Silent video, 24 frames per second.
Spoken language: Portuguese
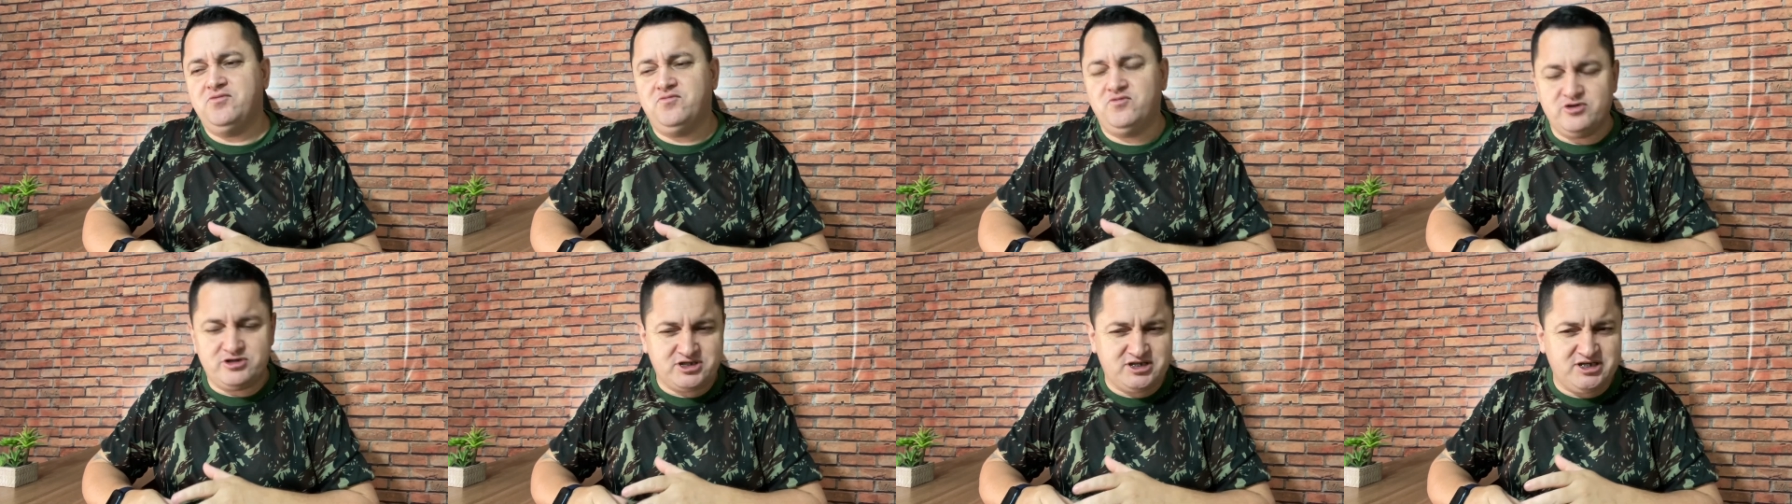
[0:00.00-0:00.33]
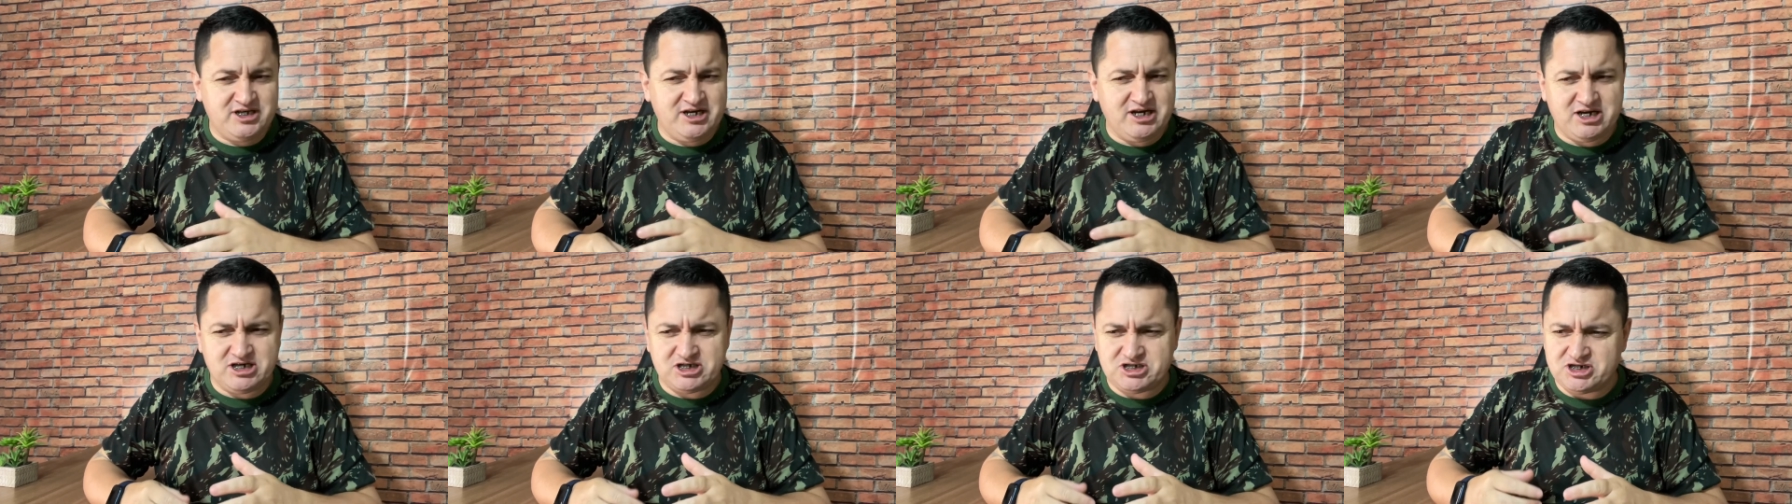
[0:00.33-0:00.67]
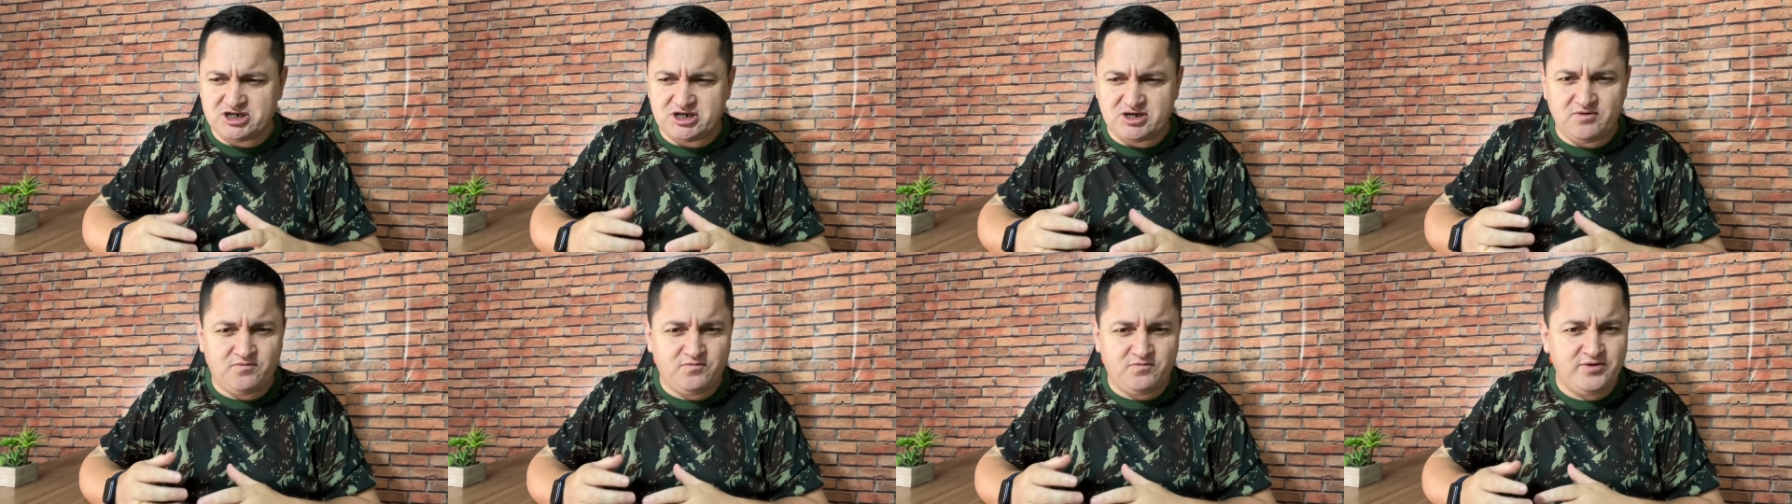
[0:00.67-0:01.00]
você acha
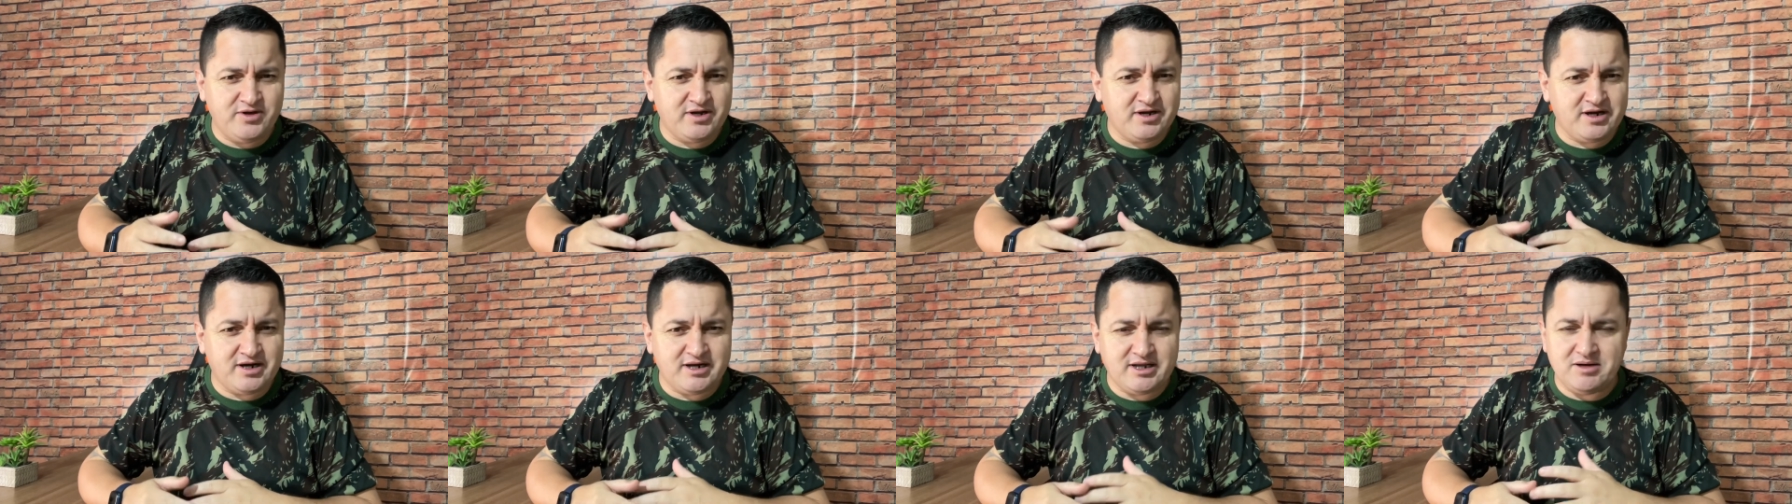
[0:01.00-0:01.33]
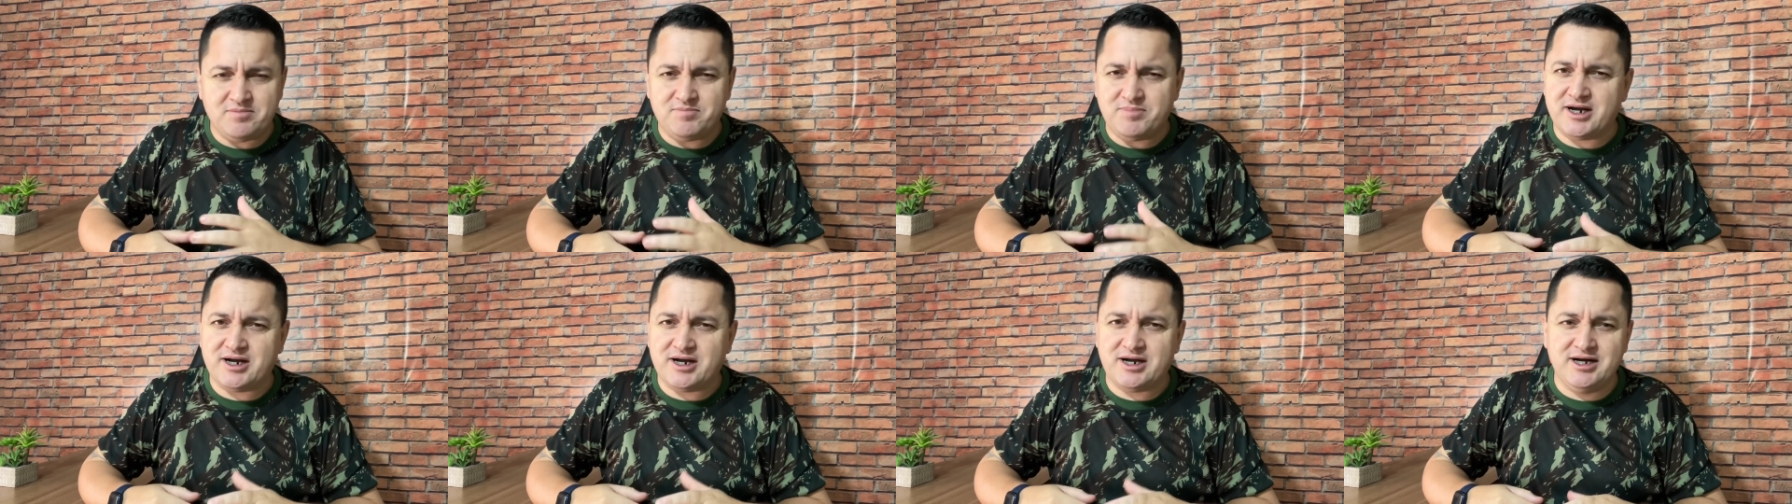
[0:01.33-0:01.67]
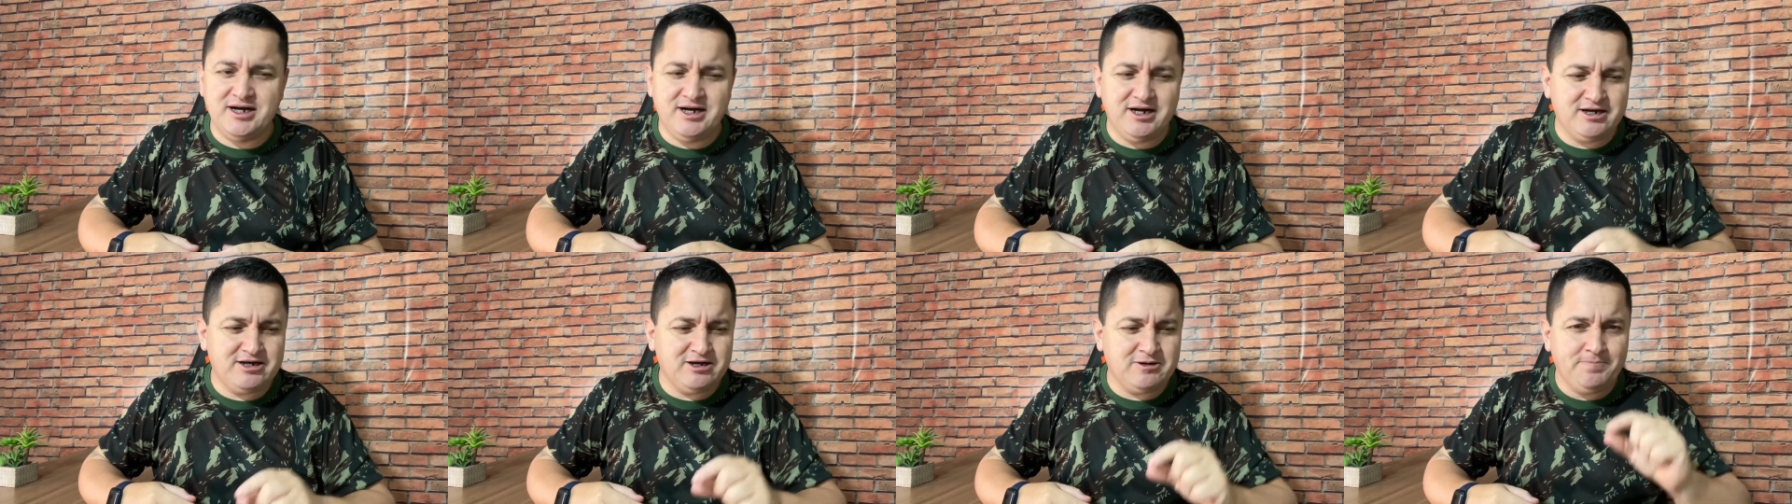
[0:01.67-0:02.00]
que ficaria
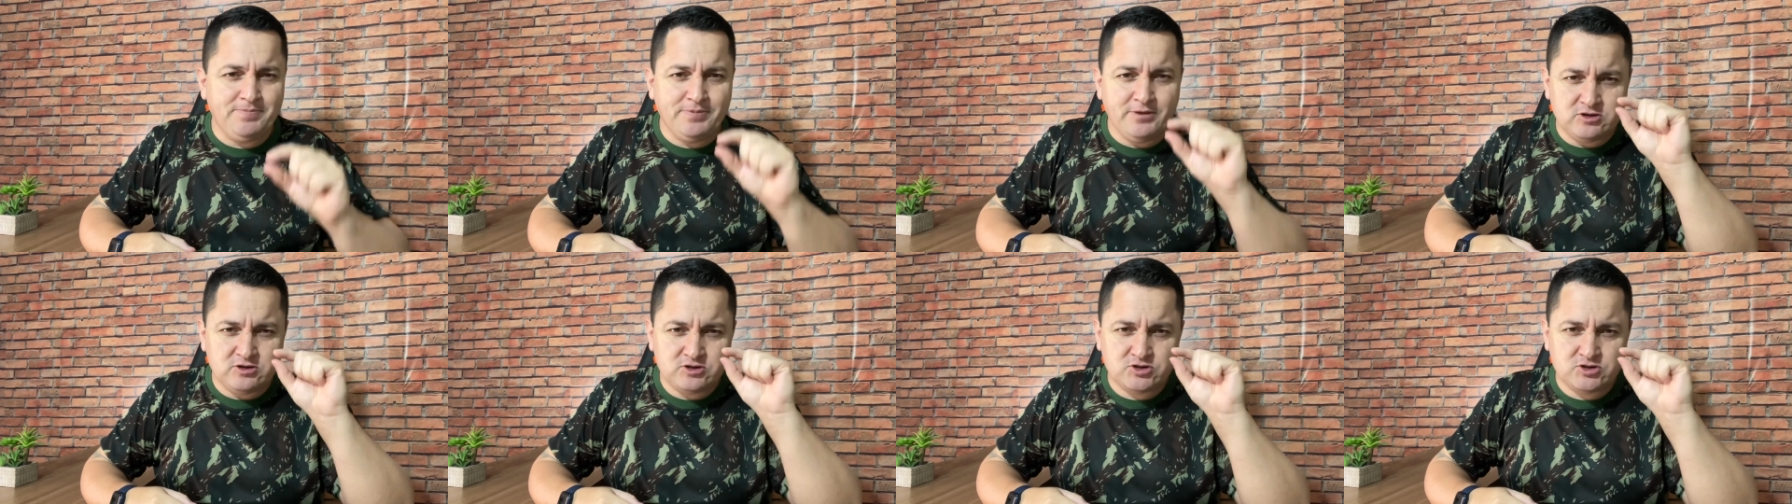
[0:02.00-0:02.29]
bacana